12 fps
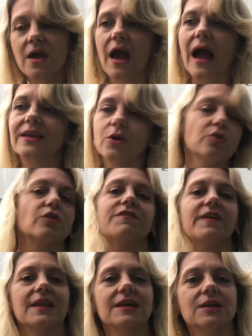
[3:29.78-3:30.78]
Aqui eu estou
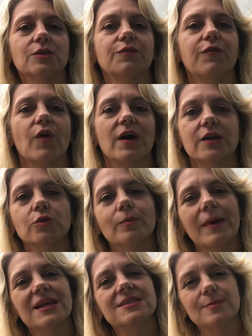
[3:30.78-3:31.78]
falando
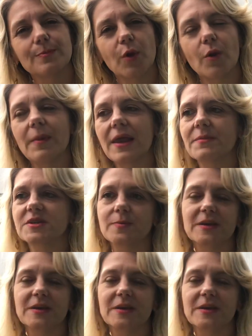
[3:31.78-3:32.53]
focando mais em problemas,